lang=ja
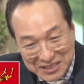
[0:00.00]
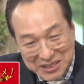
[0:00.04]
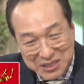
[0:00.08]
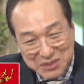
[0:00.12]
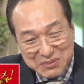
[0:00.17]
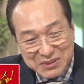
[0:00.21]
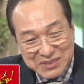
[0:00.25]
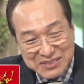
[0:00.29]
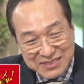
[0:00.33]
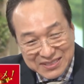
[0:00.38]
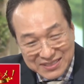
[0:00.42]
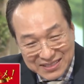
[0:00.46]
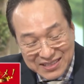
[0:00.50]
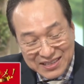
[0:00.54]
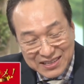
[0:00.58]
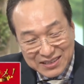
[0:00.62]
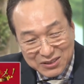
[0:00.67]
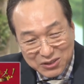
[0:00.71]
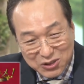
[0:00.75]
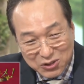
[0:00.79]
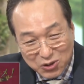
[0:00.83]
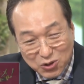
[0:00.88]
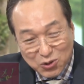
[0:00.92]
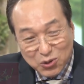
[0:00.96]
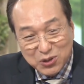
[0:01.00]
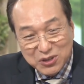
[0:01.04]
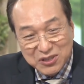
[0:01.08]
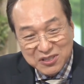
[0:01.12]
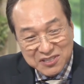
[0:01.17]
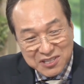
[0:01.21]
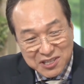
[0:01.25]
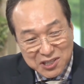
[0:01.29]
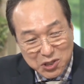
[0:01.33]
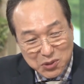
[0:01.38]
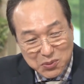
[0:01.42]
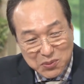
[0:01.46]
あの本になってますん
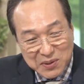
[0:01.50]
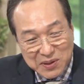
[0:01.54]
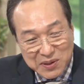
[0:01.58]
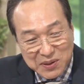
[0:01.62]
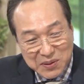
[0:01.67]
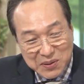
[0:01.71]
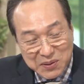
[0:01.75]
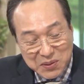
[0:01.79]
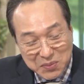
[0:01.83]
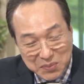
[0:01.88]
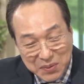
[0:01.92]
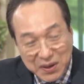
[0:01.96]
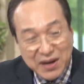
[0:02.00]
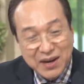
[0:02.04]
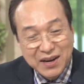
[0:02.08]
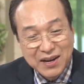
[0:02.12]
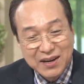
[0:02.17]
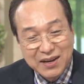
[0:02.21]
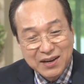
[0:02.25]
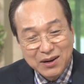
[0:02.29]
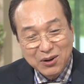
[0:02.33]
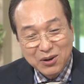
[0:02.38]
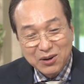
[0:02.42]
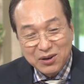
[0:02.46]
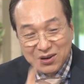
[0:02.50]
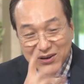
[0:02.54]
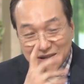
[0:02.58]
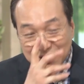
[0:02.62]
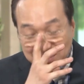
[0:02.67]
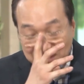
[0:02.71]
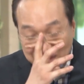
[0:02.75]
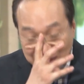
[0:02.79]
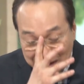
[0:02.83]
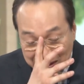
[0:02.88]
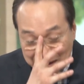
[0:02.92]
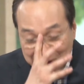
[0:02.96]
で剛力さんとまあ
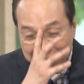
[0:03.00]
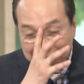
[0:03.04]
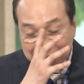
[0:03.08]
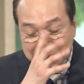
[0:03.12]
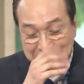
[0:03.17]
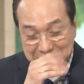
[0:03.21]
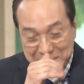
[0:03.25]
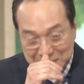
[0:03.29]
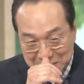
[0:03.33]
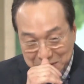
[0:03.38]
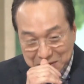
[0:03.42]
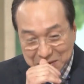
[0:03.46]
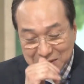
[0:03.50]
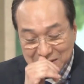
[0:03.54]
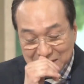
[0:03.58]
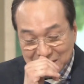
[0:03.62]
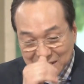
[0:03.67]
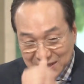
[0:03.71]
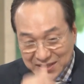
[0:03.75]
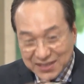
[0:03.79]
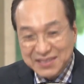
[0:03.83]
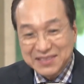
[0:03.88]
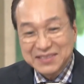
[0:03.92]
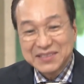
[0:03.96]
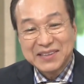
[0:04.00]
まあそうですか、ね、